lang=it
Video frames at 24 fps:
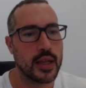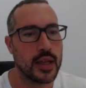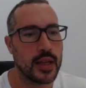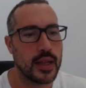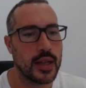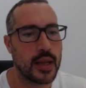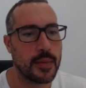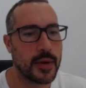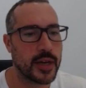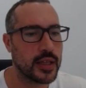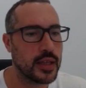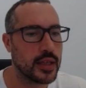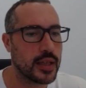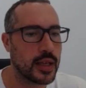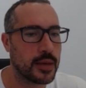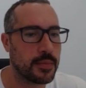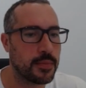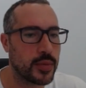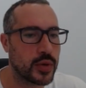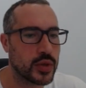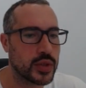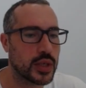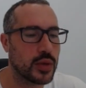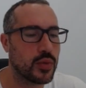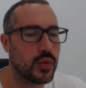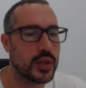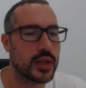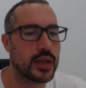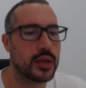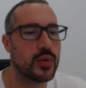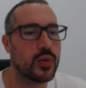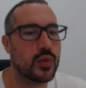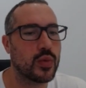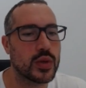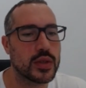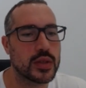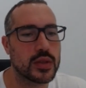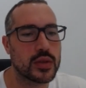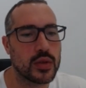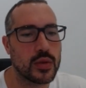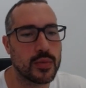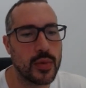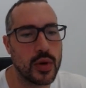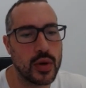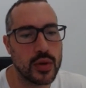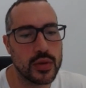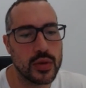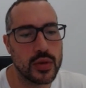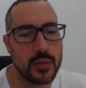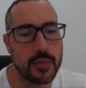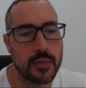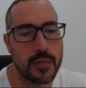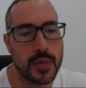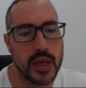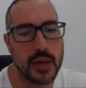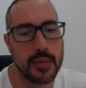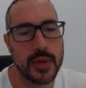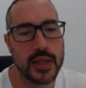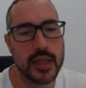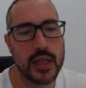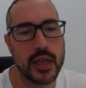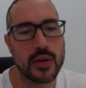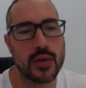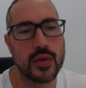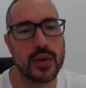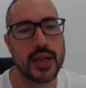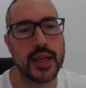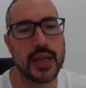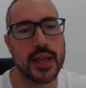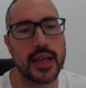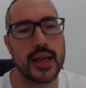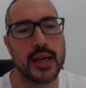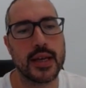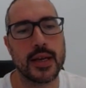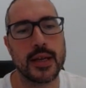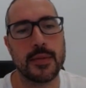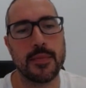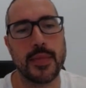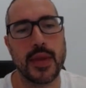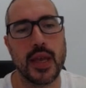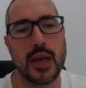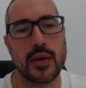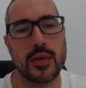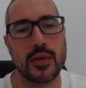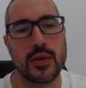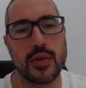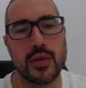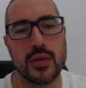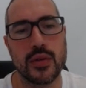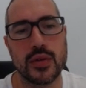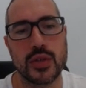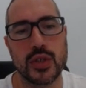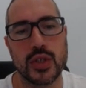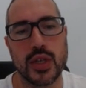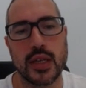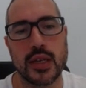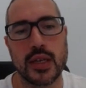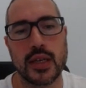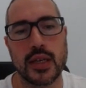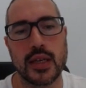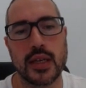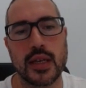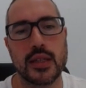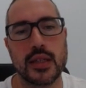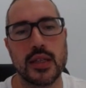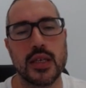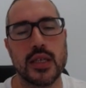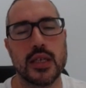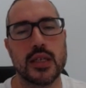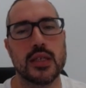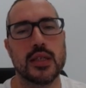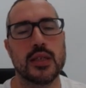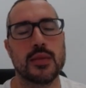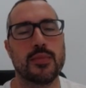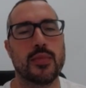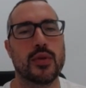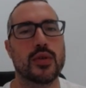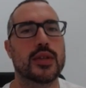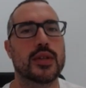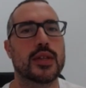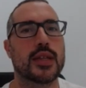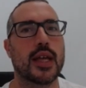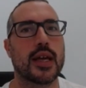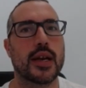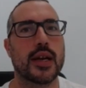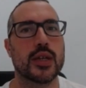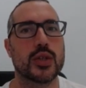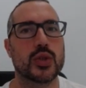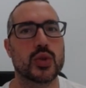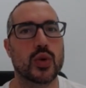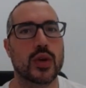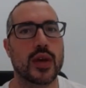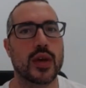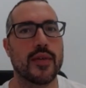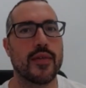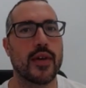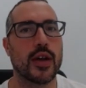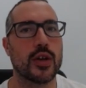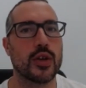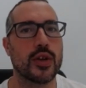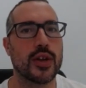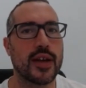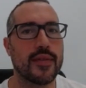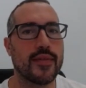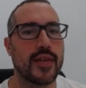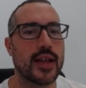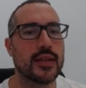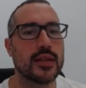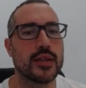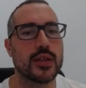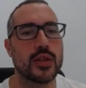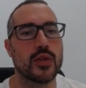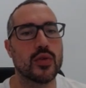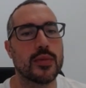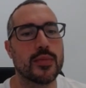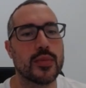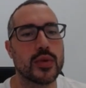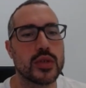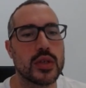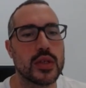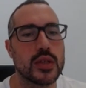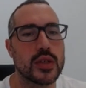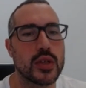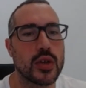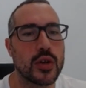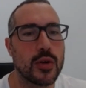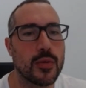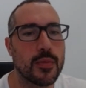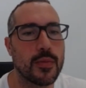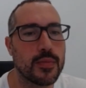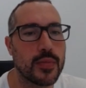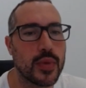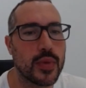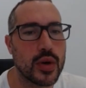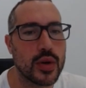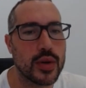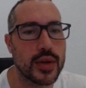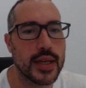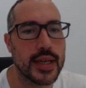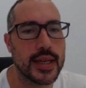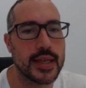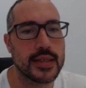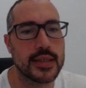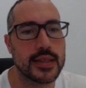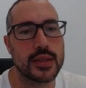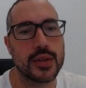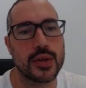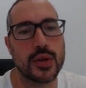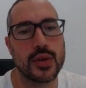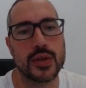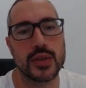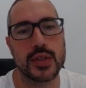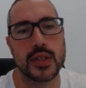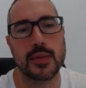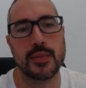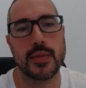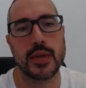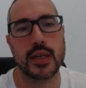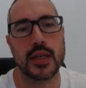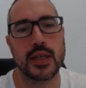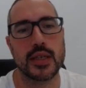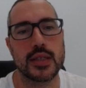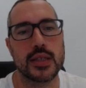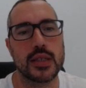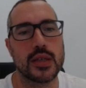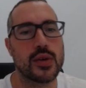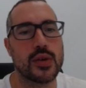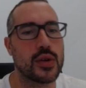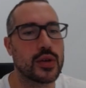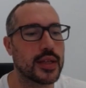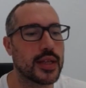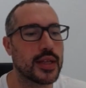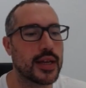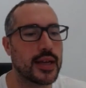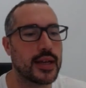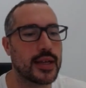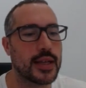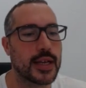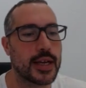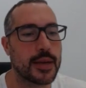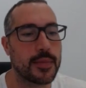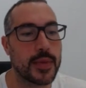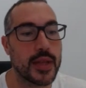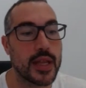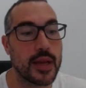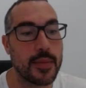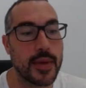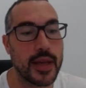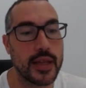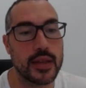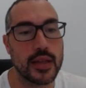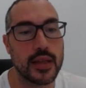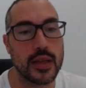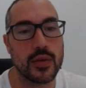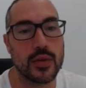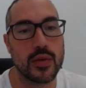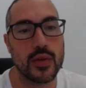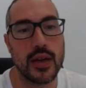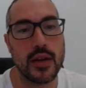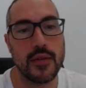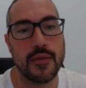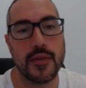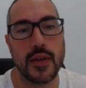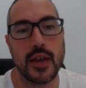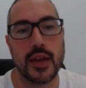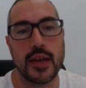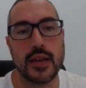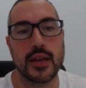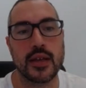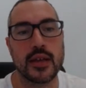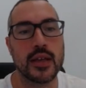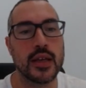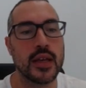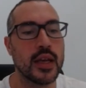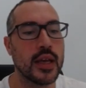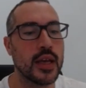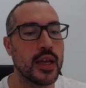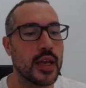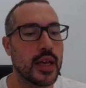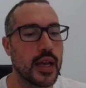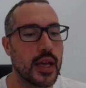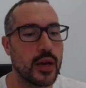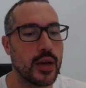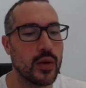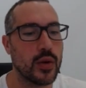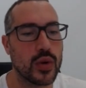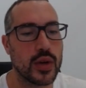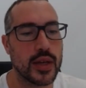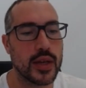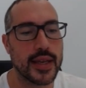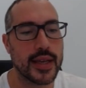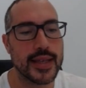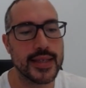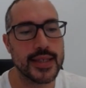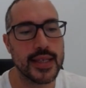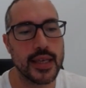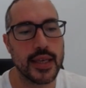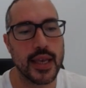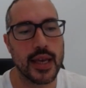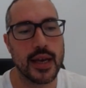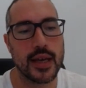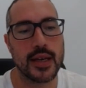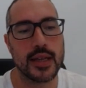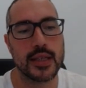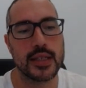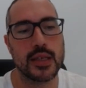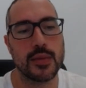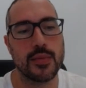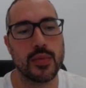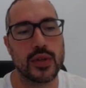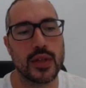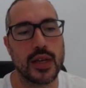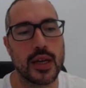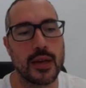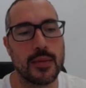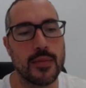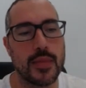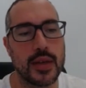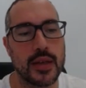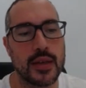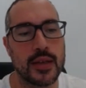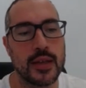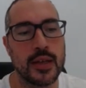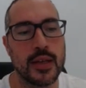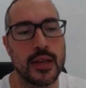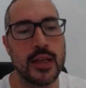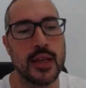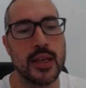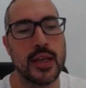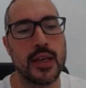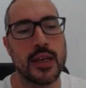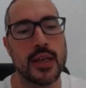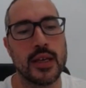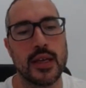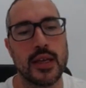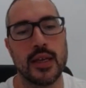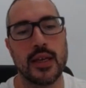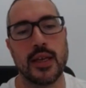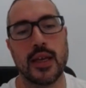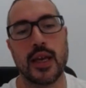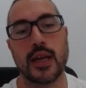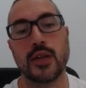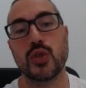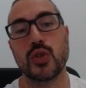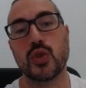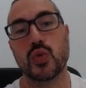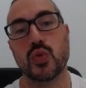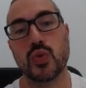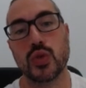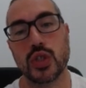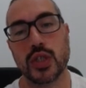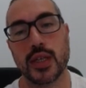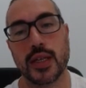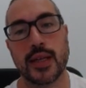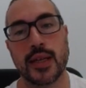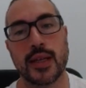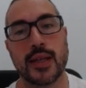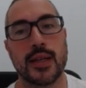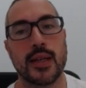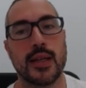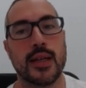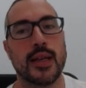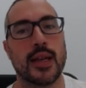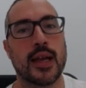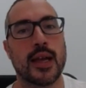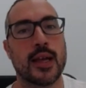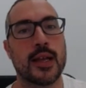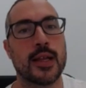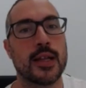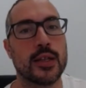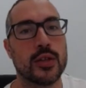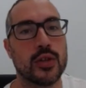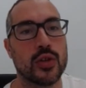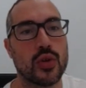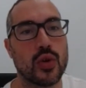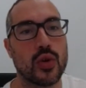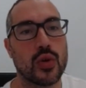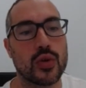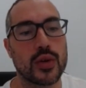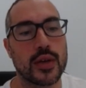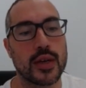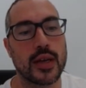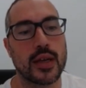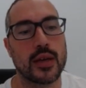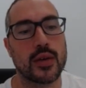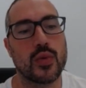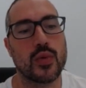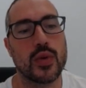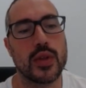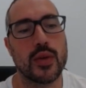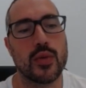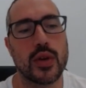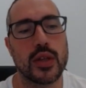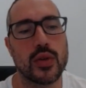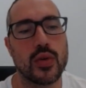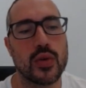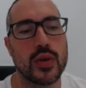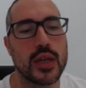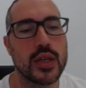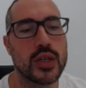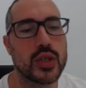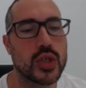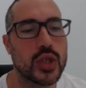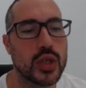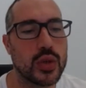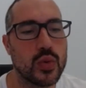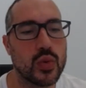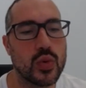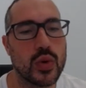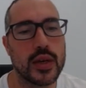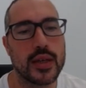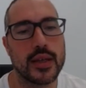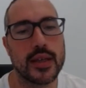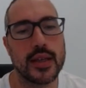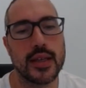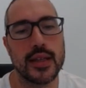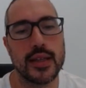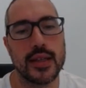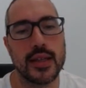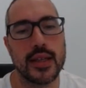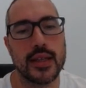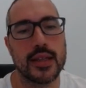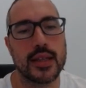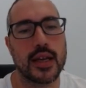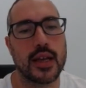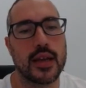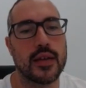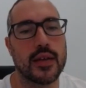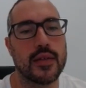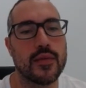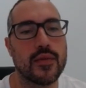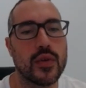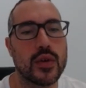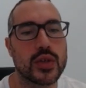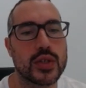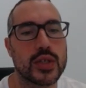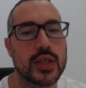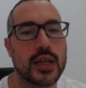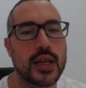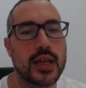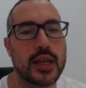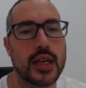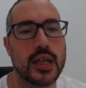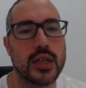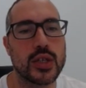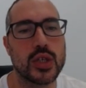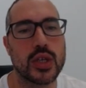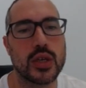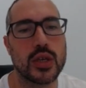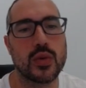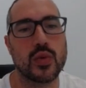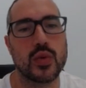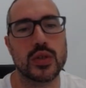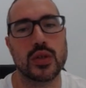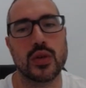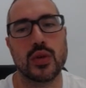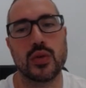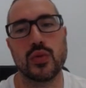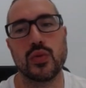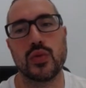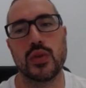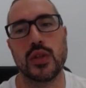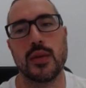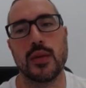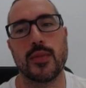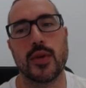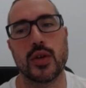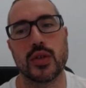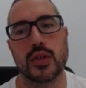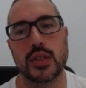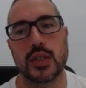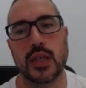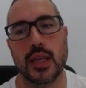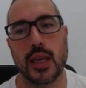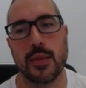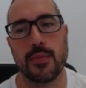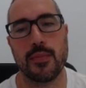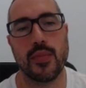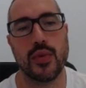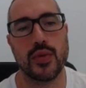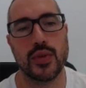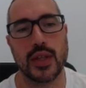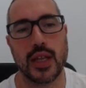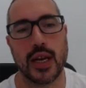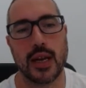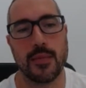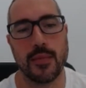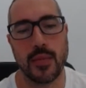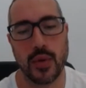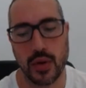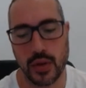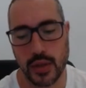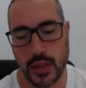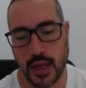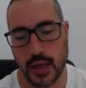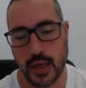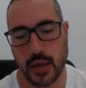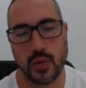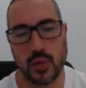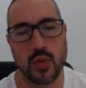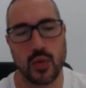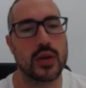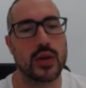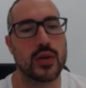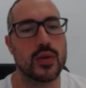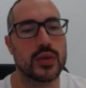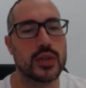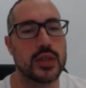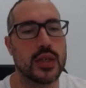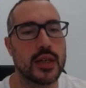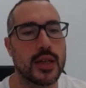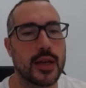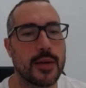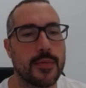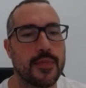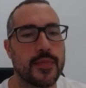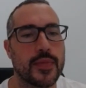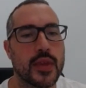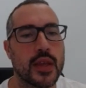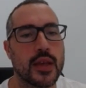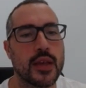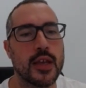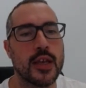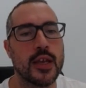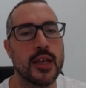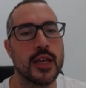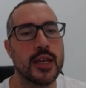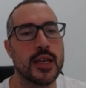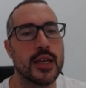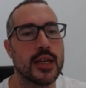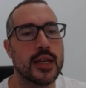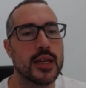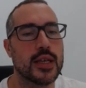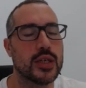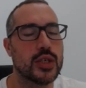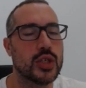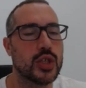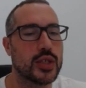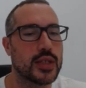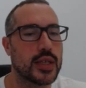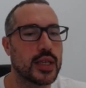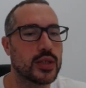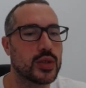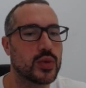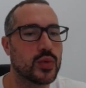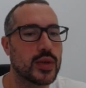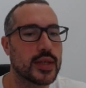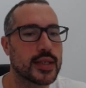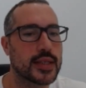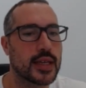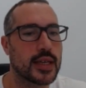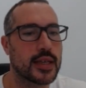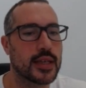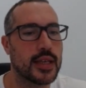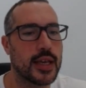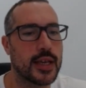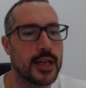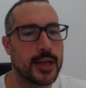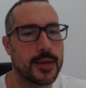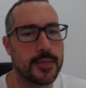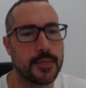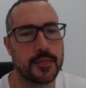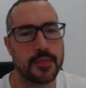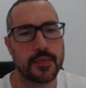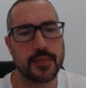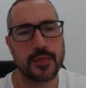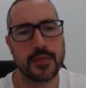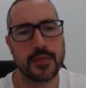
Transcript: La partita è proseguita in questo modo. Prima di arroccare, bianco cerca di portare il suo cavallo in avanti, una posizione un po' estrosa perché si coordina rapidamente con l'alfiere, e lungo le case chiare si potrebbe eh, aggiungere la donna, quindi una donna in C2, in D3, forse in H5, sono tutte mosse che potrebbero dare qualcosina. G6 sulla scacchiera.